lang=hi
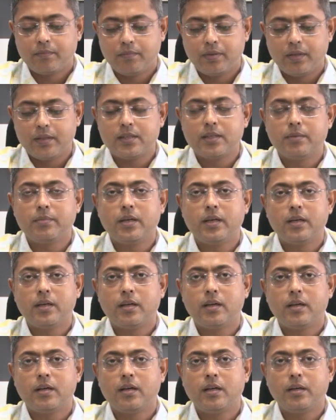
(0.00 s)
फिर से मैं
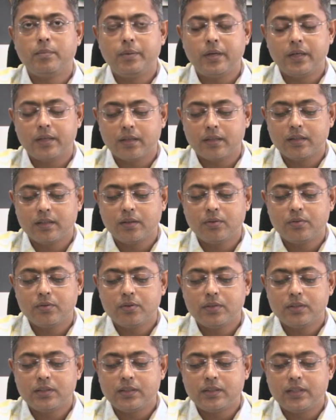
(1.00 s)
रिपीट करता हूँ
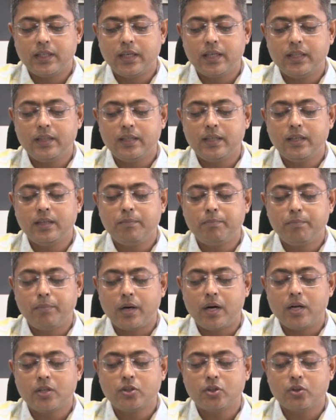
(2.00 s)
छः तीन
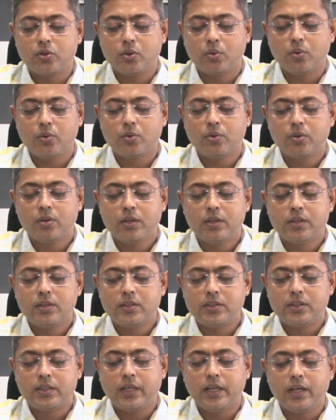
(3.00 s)
पाँच दो
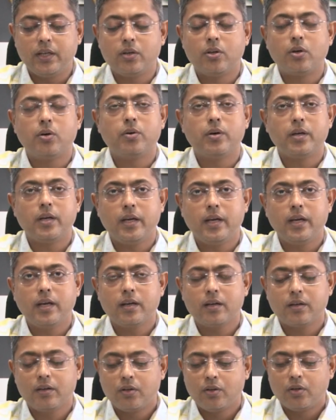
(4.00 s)
छः नौ
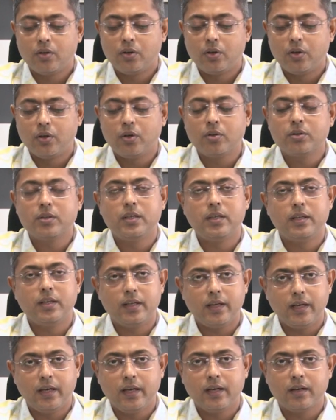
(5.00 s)
एक नौ तीन
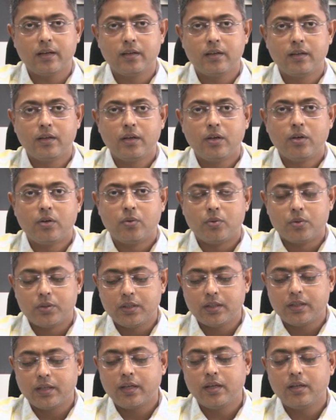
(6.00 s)
एक
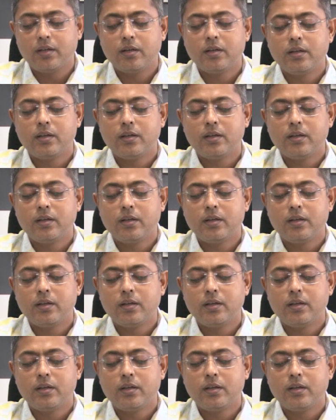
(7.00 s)
उसी तरह